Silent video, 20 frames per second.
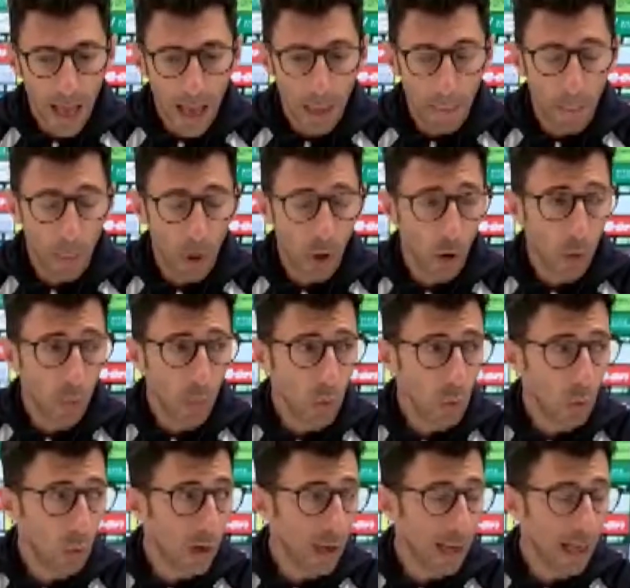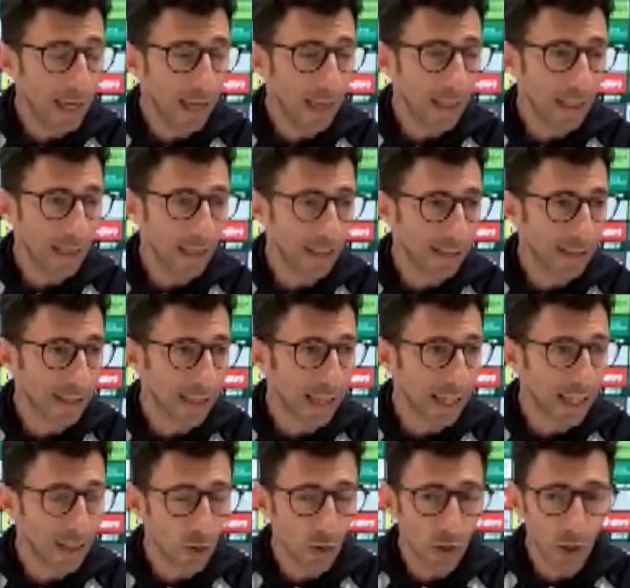E poi comunque il
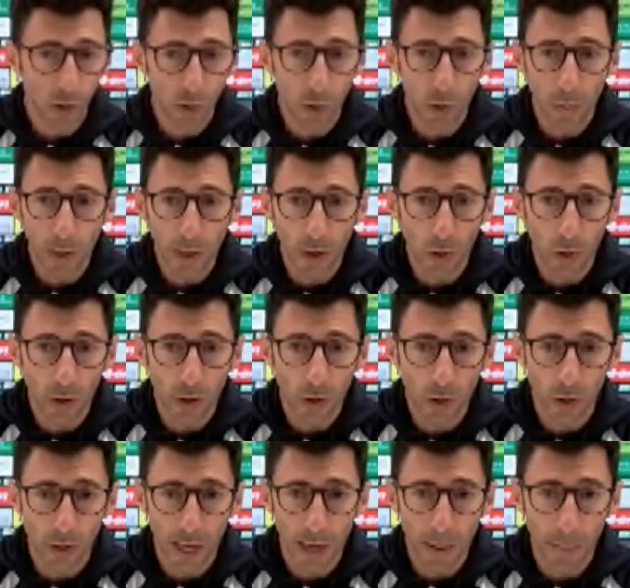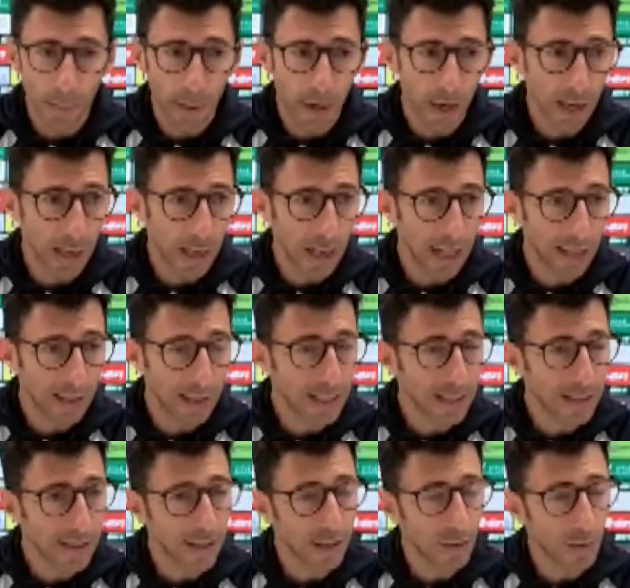segreto, secondo me, io lo dico sempre, è la
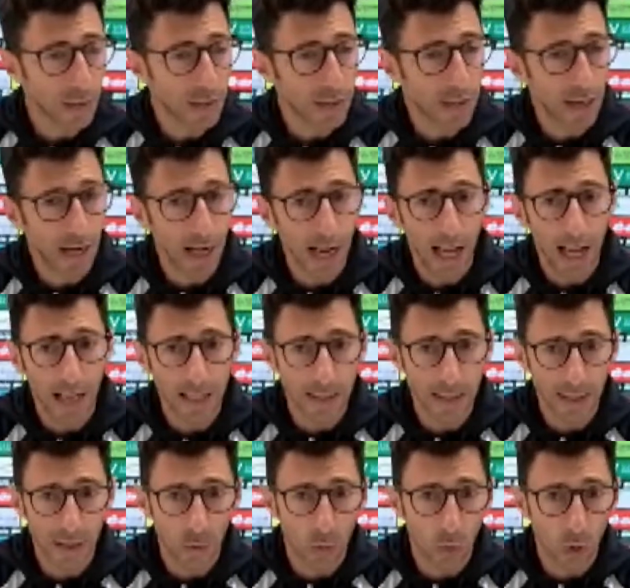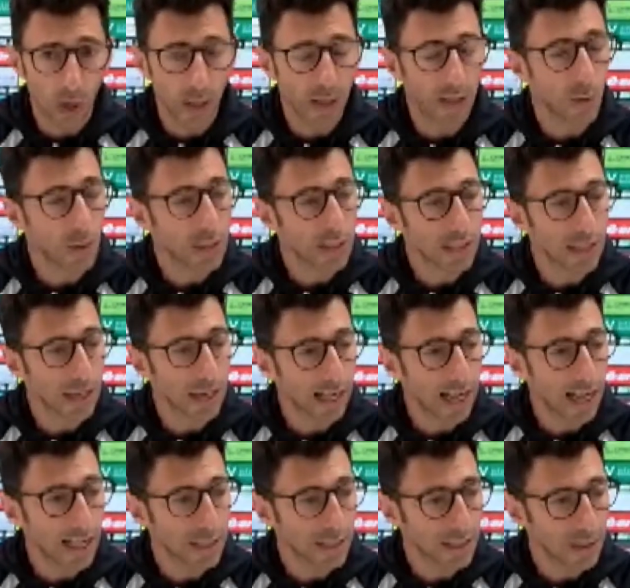testa di questi ragazzi, il cuore di questi
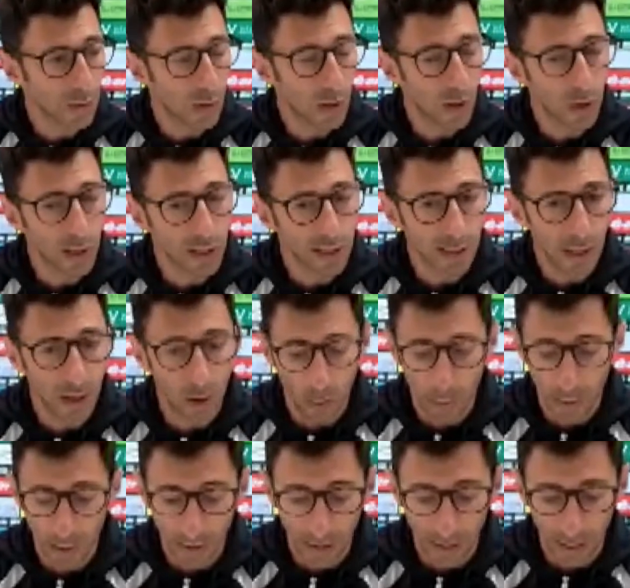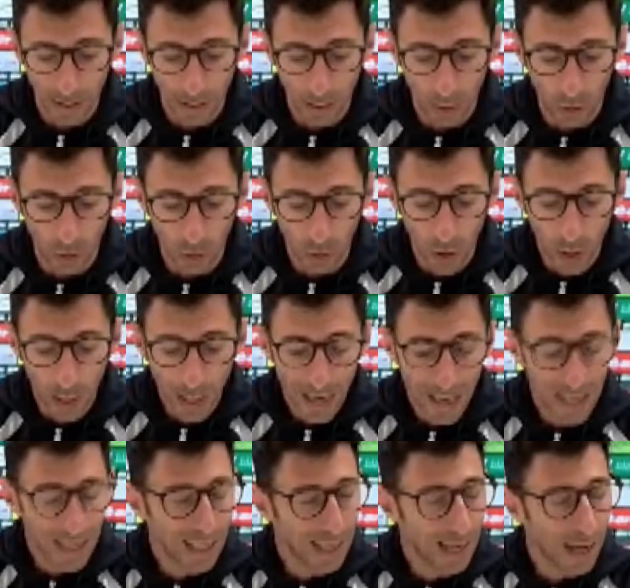ragazzi, quello che stanno mettendo
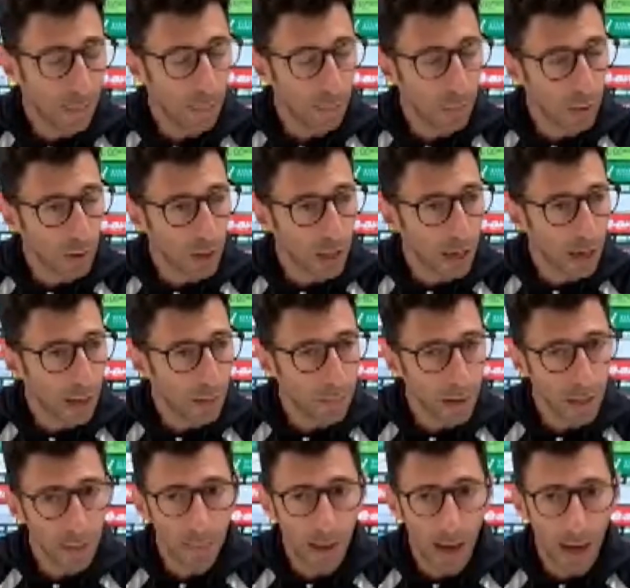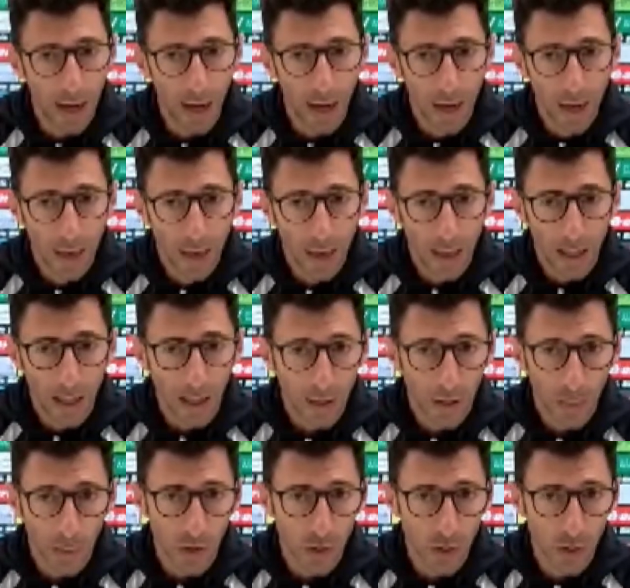in campo dalla prima, eh,
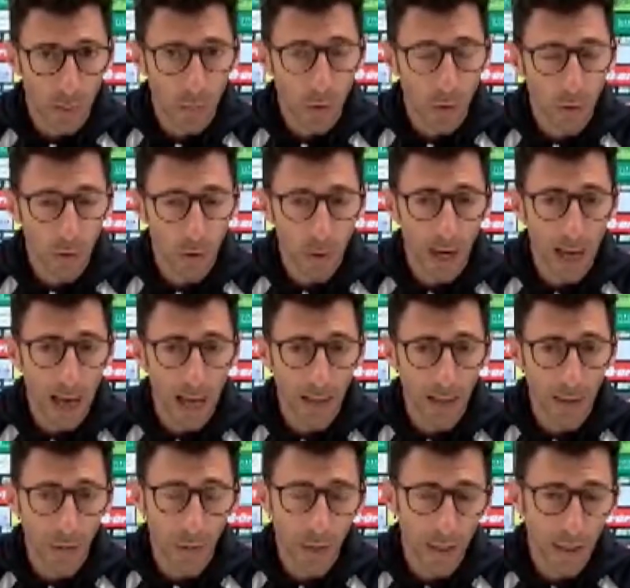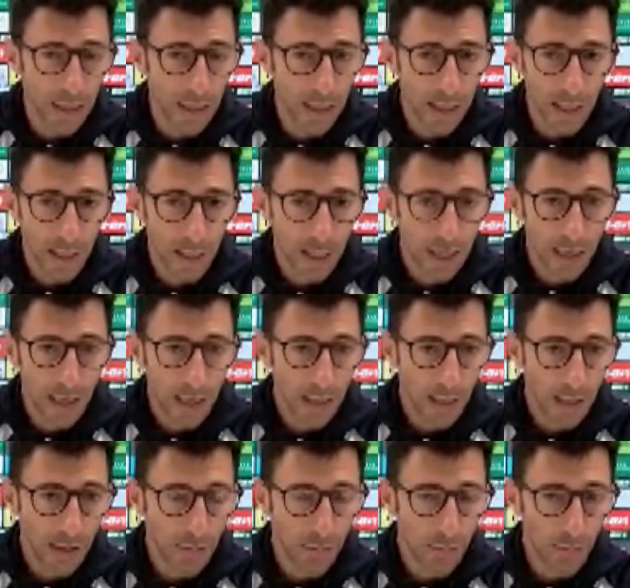da quando siamo tornati, quindi eh,
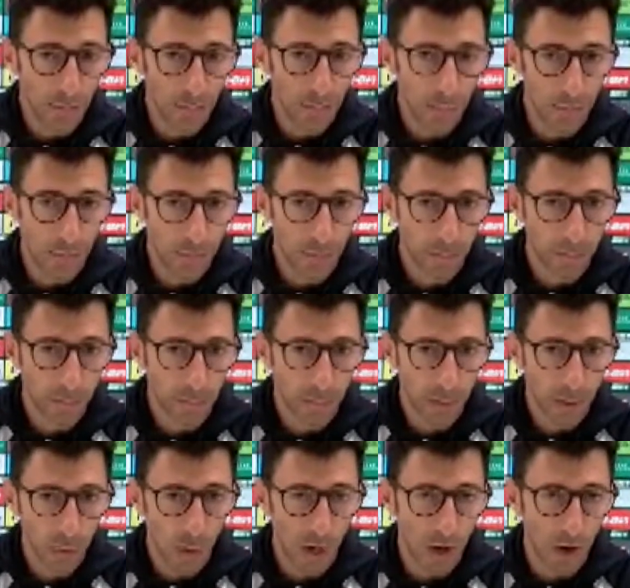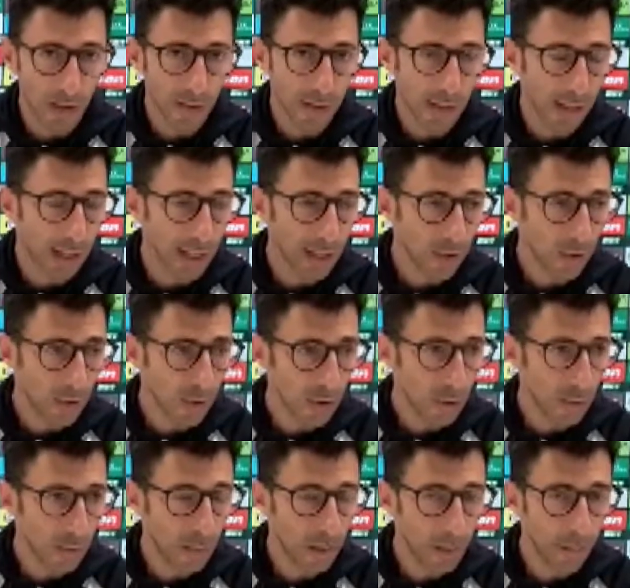quello è il segreto.
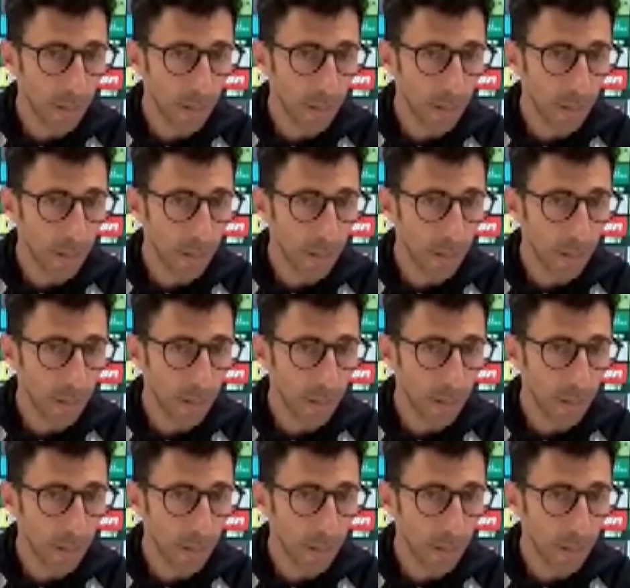Insomma.